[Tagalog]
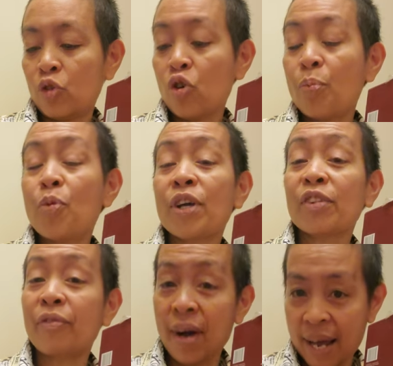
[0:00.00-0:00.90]

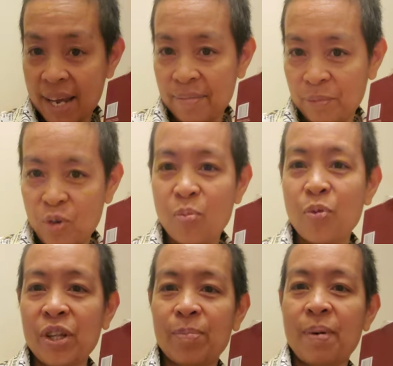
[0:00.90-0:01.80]
2.5, 2
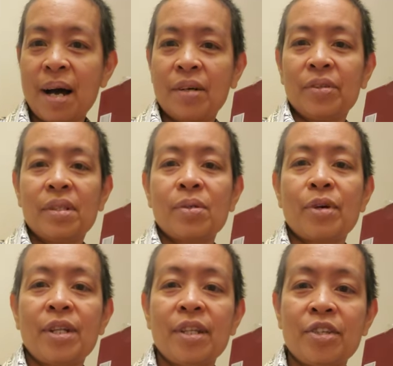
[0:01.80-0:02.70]
point pounds.
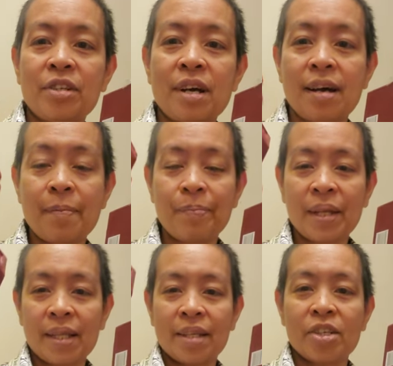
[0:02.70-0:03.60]
So, hindi siya,
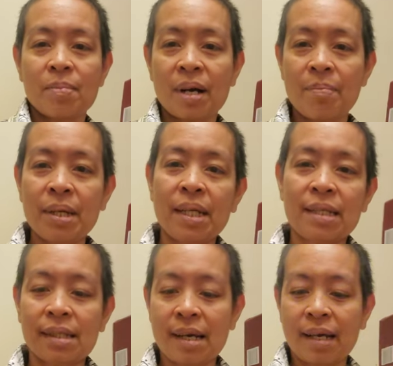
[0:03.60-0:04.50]
hindi siya
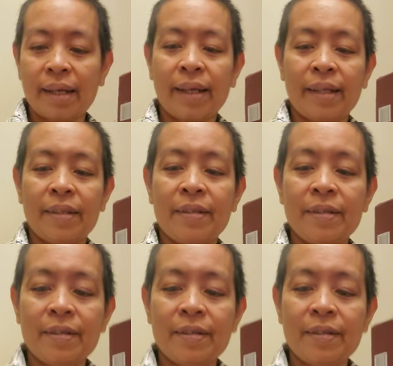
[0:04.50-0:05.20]
makabinat sa akin.